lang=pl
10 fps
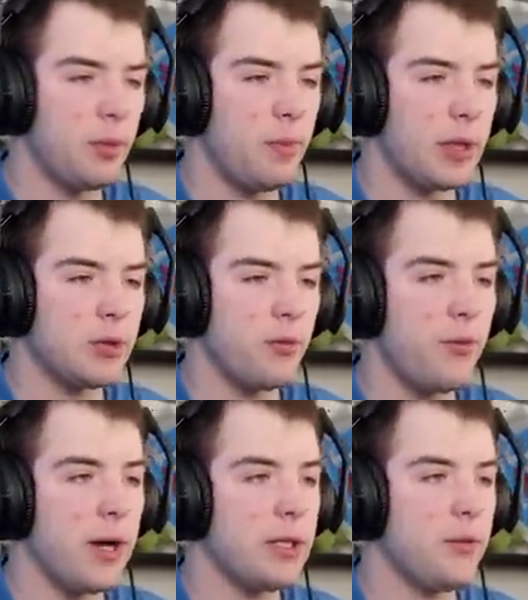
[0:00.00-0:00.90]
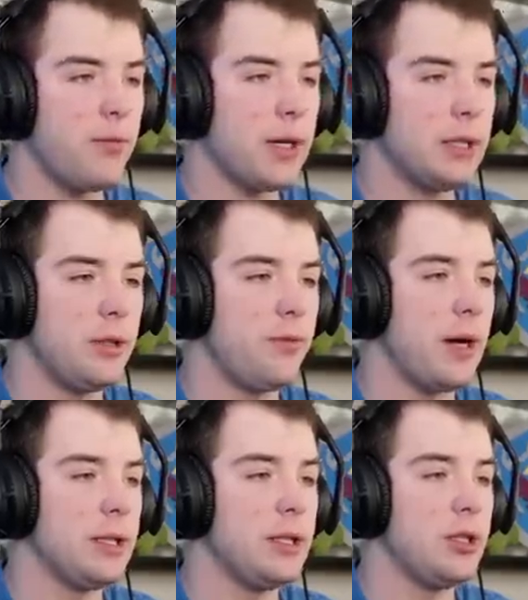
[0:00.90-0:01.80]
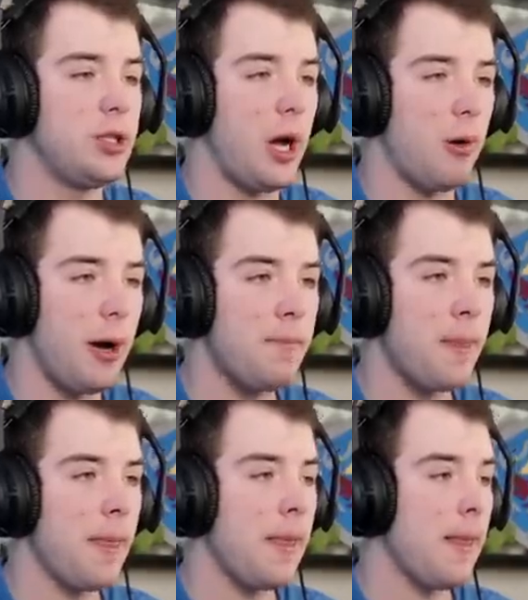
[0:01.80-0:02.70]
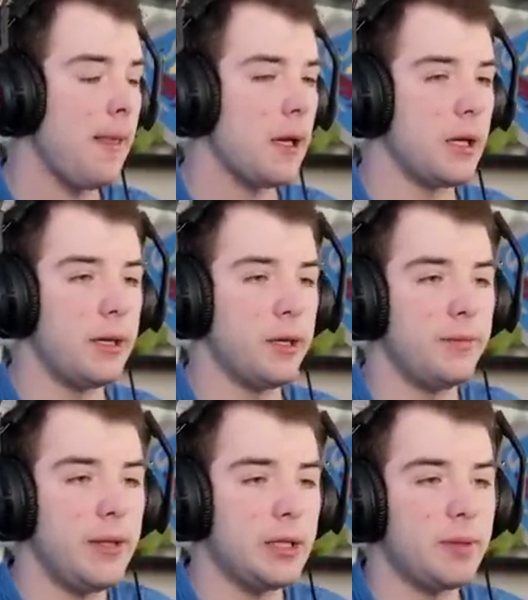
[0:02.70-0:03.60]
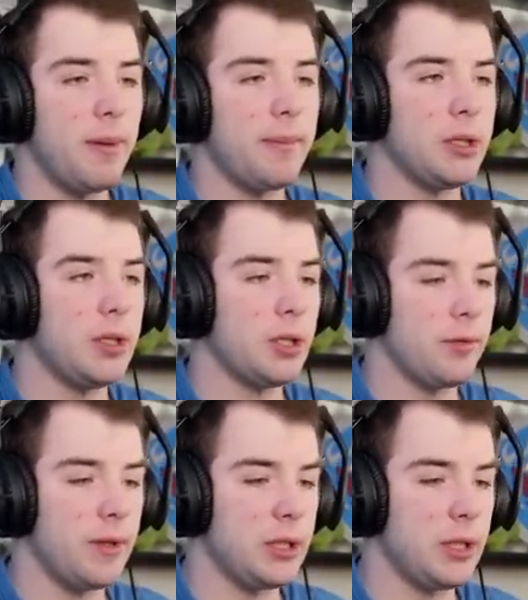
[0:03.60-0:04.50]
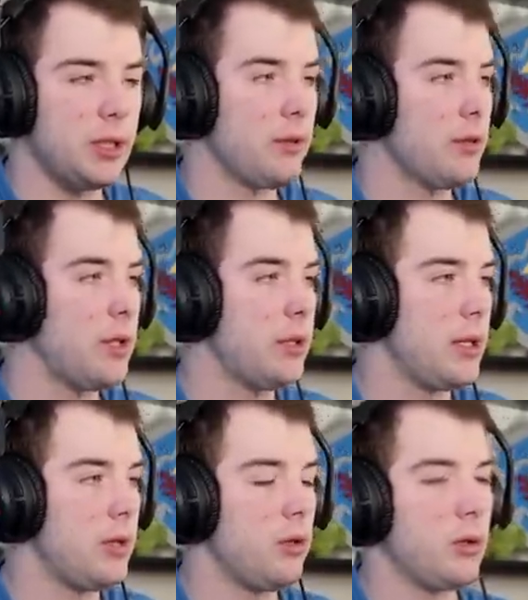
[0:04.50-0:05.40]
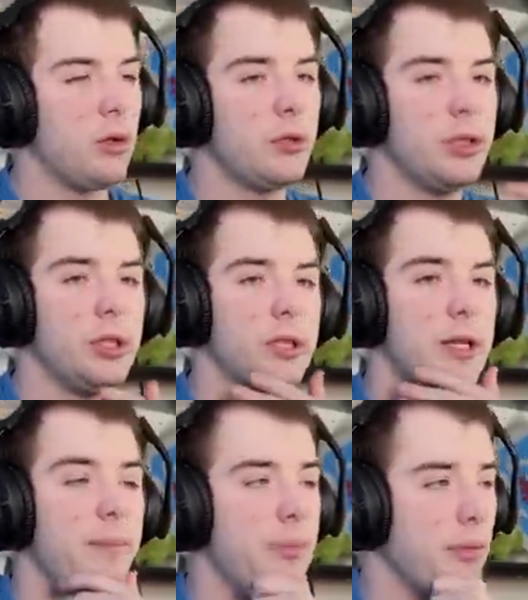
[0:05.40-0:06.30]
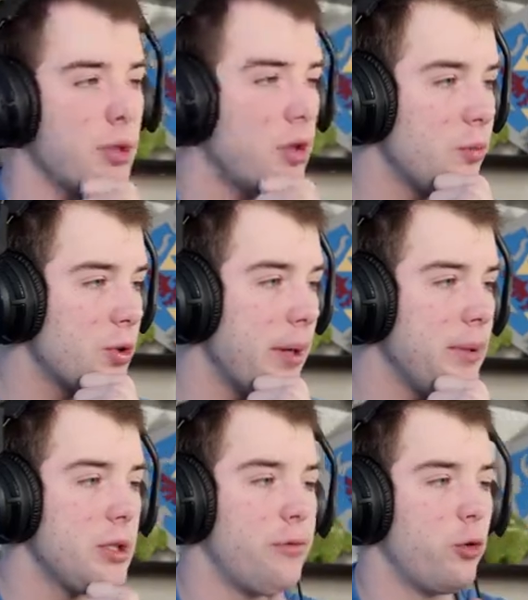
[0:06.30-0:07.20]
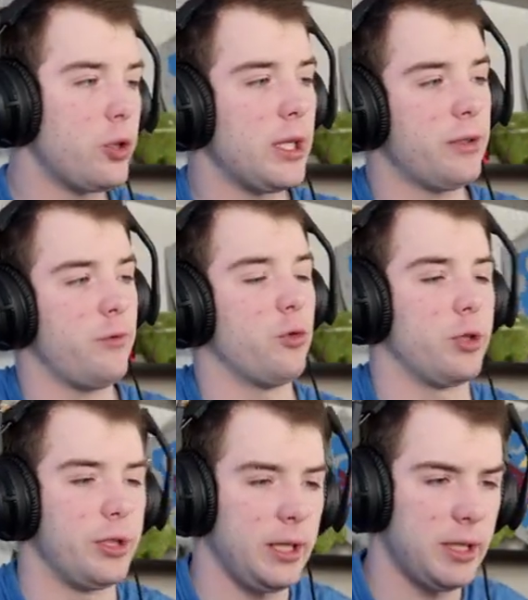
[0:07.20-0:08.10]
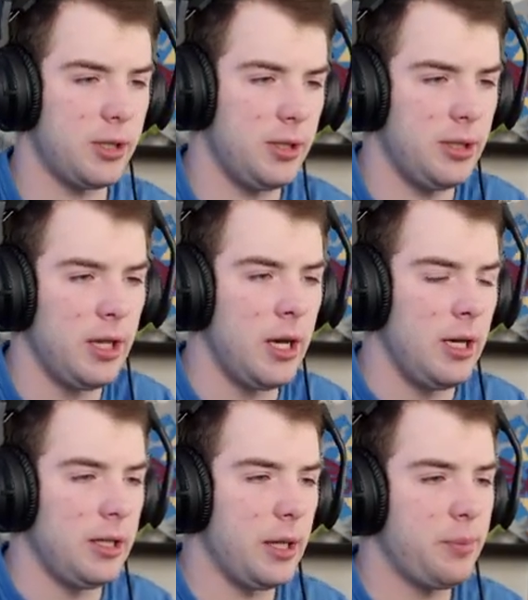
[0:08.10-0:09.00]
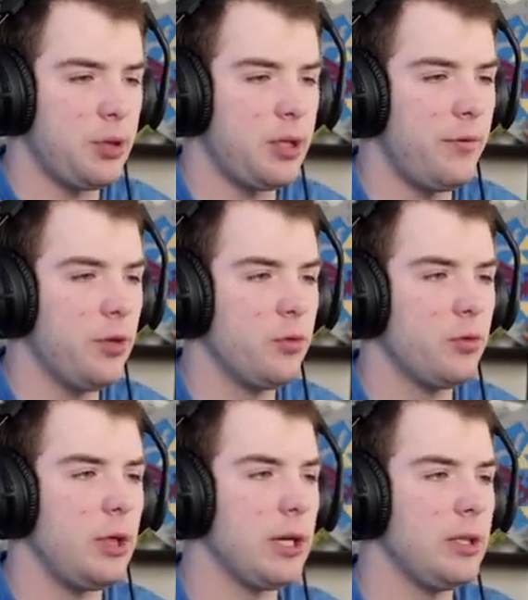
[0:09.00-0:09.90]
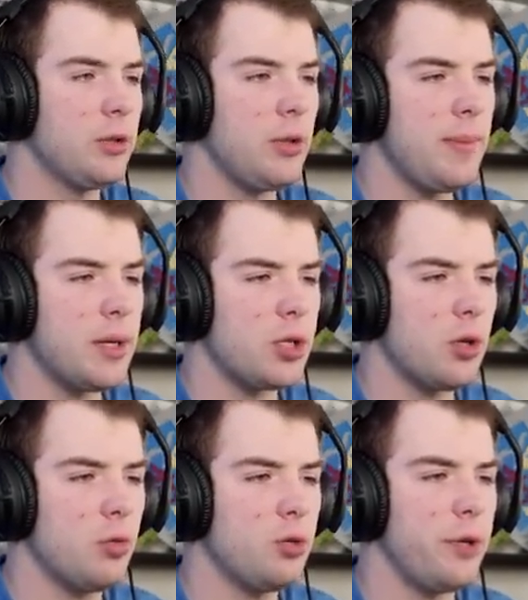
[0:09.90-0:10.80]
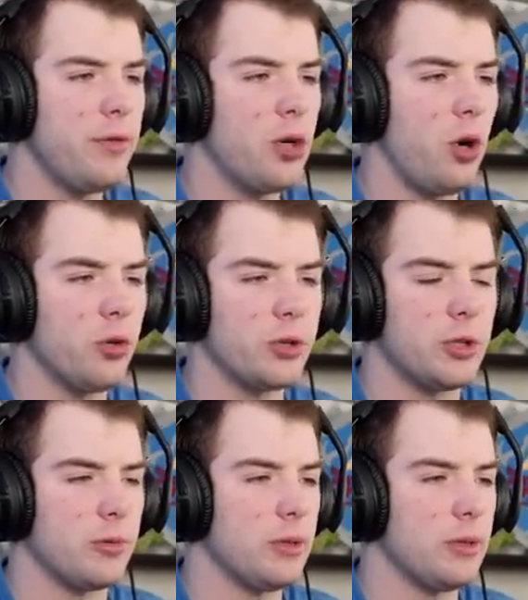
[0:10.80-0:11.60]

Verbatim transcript: bardzo fajnie, fajnie, fajnie działa. E, więc mam nadzieję, że właśnie ten, ten, ten ognisty nam pomoże. No przynajmniej jest dwóch na dwóch, nie? Czyli jakby się wyrównuje. Ja nie rozumiem, dlaczego ludzie wychodzą. No